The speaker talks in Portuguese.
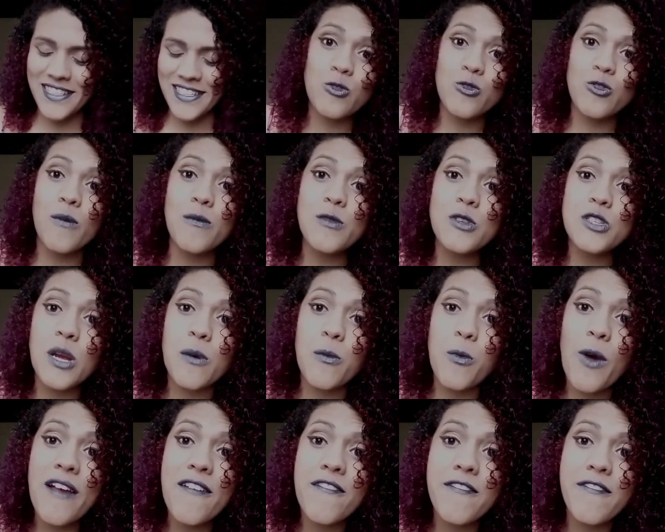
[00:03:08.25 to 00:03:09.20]
O nome do
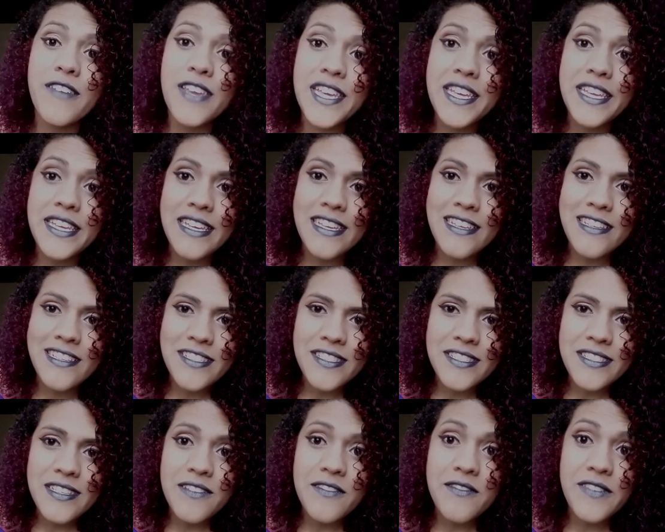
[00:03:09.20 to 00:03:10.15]
shampoo é
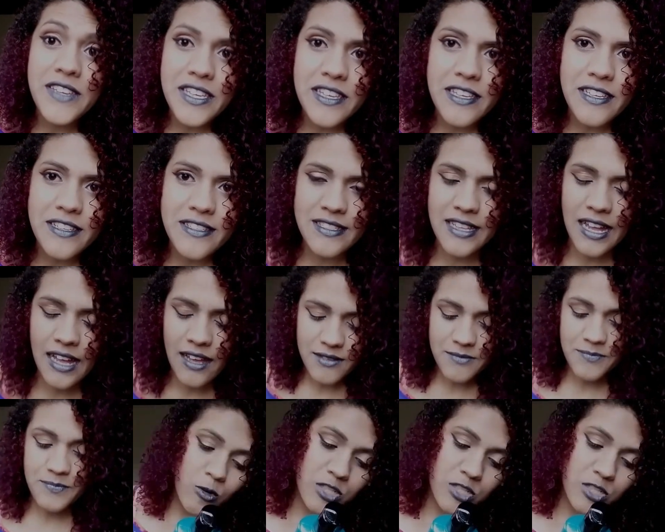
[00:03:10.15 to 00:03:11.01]
Vikings, Vikings, tá?